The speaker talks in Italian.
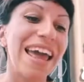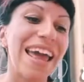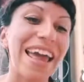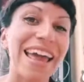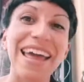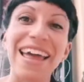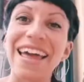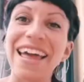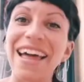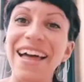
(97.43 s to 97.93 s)

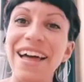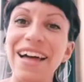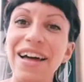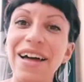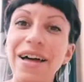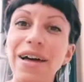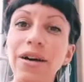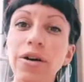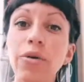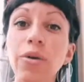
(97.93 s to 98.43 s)
e
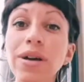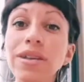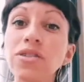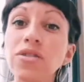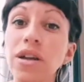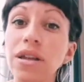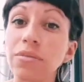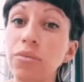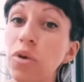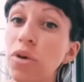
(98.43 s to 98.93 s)
eh,
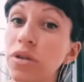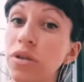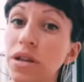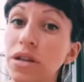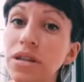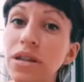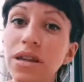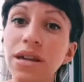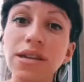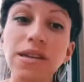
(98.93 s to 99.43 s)
questo è molto
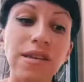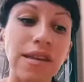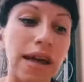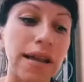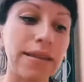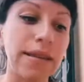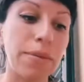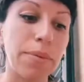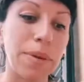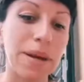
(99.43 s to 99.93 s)
interessante